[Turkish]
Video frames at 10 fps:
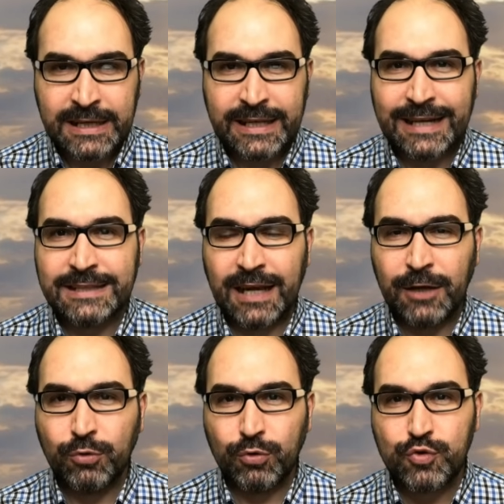Yani
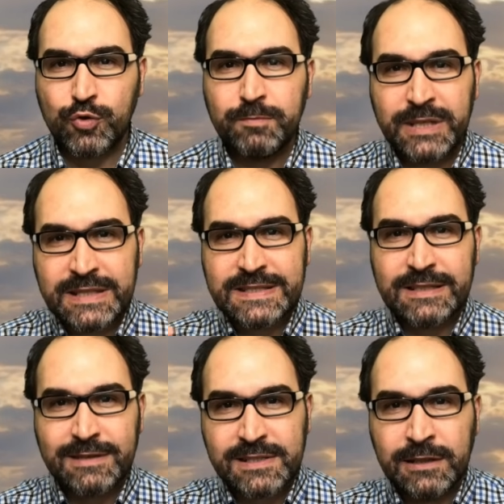daha doğrusu BRICS
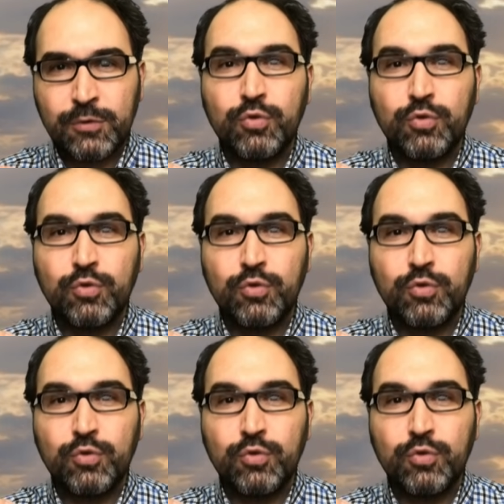zirvesinin